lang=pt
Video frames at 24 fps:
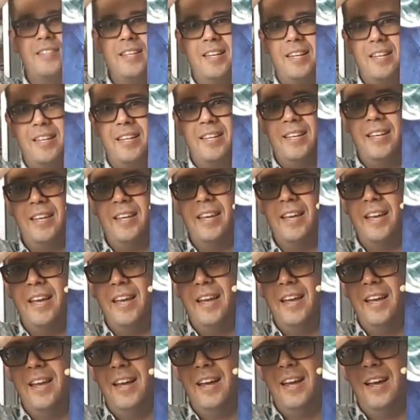daqui,
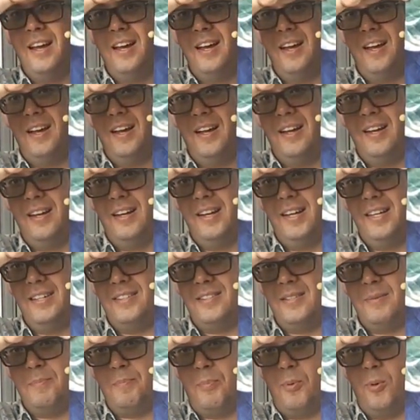uh,
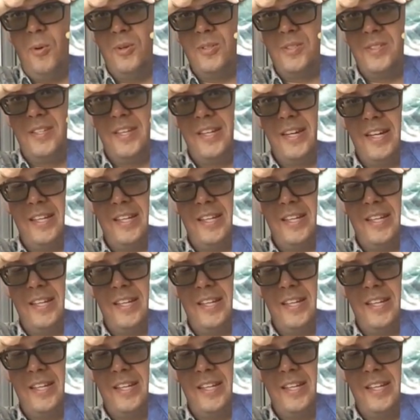esse pôster